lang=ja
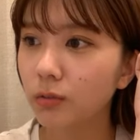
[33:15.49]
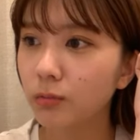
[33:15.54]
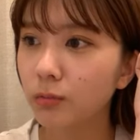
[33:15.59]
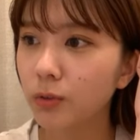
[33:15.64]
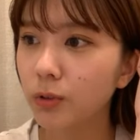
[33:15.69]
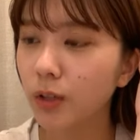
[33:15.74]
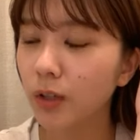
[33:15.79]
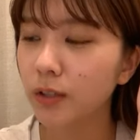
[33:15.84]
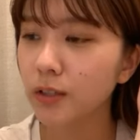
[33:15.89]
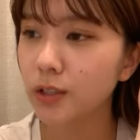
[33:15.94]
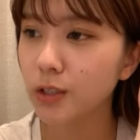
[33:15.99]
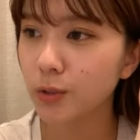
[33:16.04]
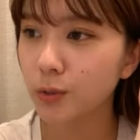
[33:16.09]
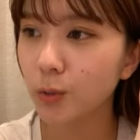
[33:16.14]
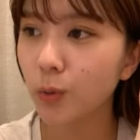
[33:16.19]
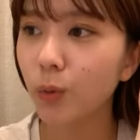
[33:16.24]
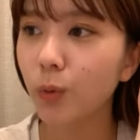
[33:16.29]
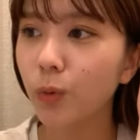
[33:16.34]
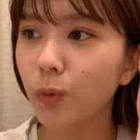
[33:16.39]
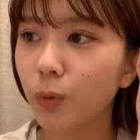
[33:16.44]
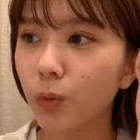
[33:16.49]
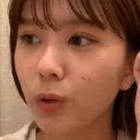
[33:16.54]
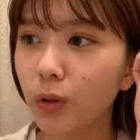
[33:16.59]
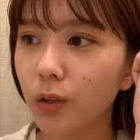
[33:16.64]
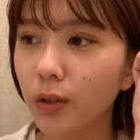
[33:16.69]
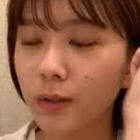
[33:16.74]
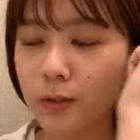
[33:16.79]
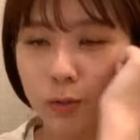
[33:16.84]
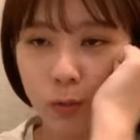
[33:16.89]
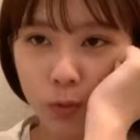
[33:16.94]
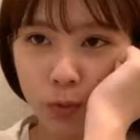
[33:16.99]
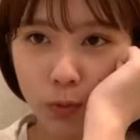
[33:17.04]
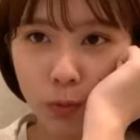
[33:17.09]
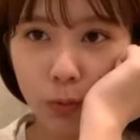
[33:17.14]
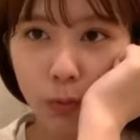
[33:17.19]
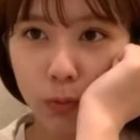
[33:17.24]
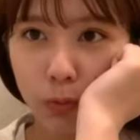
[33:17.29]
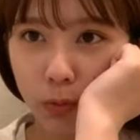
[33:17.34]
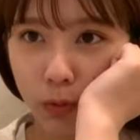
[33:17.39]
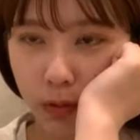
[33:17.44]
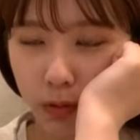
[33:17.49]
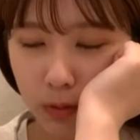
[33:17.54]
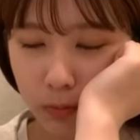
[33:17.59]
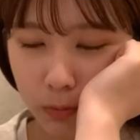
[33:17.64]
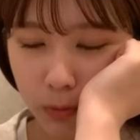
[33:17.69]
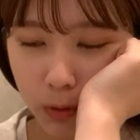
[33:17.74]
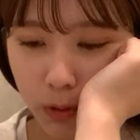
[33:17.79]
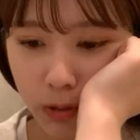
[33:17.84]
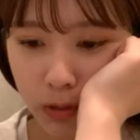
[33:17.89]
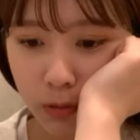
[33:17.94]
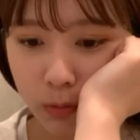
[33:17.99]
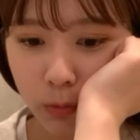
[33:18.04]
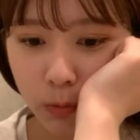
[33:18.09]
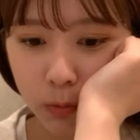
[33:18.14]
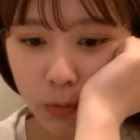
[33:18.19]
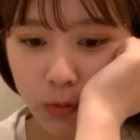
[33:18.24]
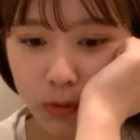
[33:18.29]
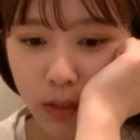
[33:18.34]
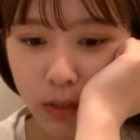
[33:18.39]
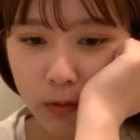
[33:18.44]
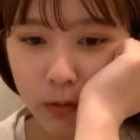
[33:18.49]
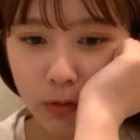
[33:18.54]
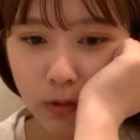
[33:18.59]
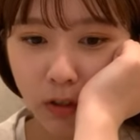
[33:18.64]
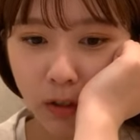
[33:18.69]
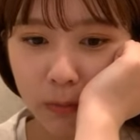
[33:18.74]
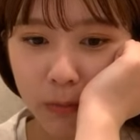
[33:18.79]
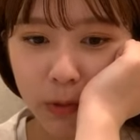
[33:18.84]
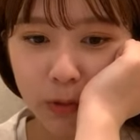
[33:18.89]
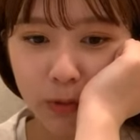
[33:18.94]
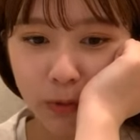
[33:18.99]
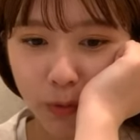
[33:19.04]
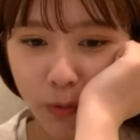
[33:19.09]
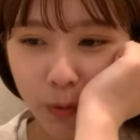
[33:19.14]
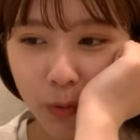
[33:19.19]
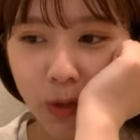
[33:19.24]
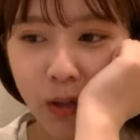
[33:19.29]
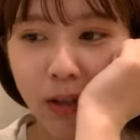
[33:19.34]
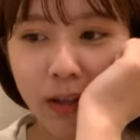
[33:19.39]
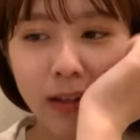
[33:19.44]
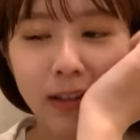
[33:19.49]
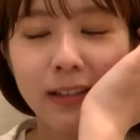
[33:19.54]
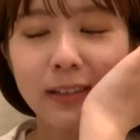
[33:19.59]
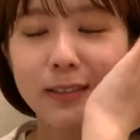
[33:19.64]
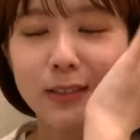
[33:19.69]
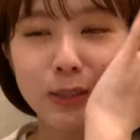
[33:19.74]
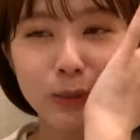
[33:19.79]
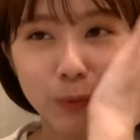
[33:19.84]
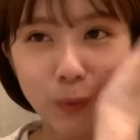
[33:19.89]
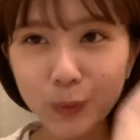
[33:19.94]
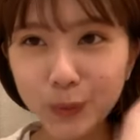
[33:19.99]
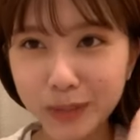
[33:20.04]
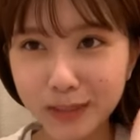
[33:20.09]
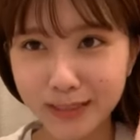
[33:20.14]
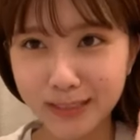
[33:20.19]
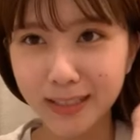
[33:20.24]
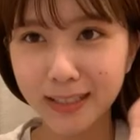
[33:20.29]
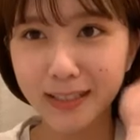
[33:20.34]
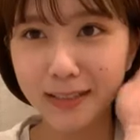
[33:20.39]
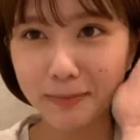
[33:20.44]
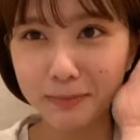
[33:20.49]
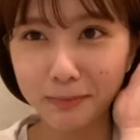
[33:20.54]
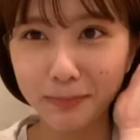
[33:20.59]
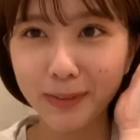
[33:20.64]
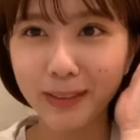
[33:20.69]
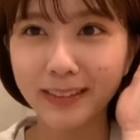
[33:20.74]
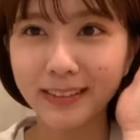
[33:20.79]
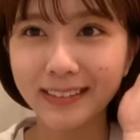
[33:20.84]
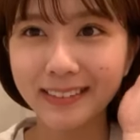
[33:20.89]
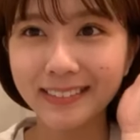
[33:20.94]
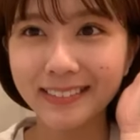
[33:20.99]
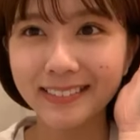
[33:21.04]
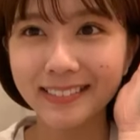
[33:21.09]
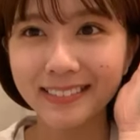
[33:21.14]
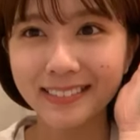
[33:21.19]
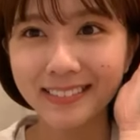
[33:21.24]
昔の映像倉庫とかで昔のコンサートとか見るとすごいじゃんやっぱり